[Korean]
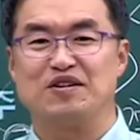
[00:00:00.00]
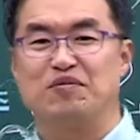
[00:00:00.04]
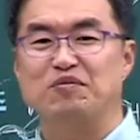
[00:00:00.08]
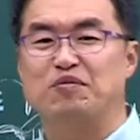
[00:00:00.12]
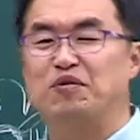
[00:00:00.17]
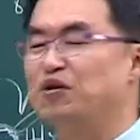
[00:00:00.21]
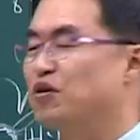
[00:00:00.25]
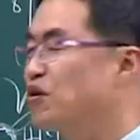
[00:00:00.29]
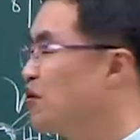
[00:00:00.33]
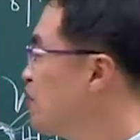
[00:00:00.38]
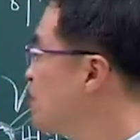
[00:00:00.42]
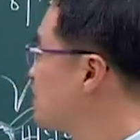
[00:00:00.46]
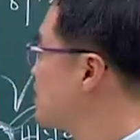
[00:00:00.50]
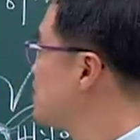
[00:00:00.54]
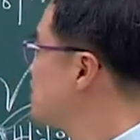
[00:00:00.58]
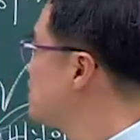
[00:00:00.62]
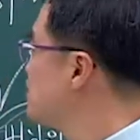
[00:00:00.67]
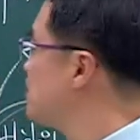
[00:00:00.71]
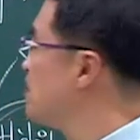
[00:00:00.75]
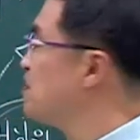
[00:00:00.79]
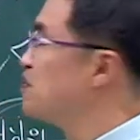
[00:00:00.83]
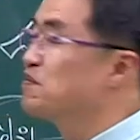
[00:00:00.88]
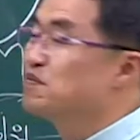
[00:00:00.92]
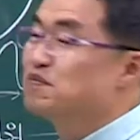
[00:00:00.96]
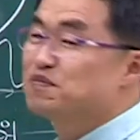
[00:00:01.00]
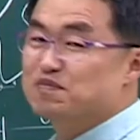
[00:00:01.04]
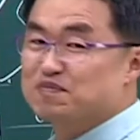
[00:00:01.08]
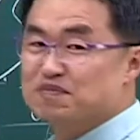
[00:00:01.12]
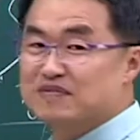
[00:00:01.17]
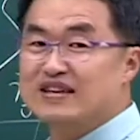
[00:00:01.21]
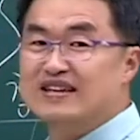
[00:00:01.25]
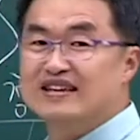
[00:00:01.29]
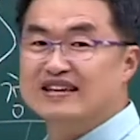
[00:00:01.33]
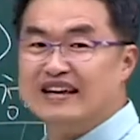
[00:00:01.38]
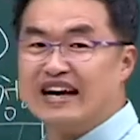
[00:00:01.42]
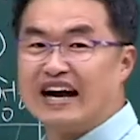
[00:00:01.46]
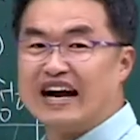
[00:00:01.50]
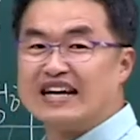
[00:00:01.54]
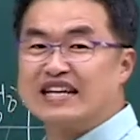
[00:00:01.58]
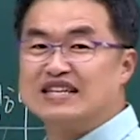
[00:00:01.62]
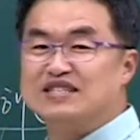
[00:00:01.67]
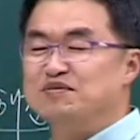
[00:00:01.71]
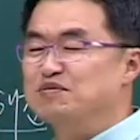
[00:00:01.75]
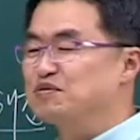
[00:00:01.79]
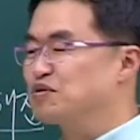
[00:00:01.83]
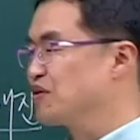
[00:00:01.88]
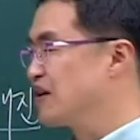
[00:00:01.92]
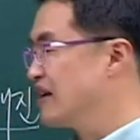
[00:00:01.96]
뭐 이런 것도 좀
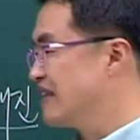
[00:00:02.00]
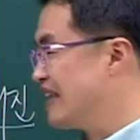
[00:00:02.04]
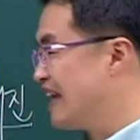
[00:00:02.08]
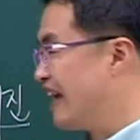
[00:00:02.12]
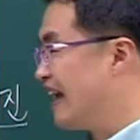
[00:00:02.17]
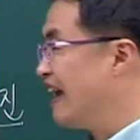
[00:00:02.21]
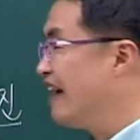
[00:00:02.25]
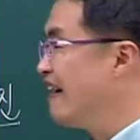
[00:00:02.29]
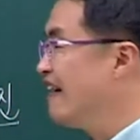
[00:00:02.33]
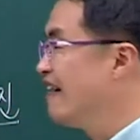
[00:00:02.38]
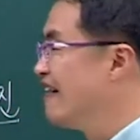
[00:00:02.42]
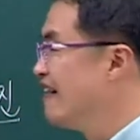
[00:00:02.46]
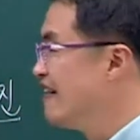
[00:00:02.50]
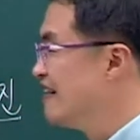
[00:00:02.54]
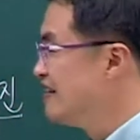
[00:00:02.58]
알았으면 좋겠네.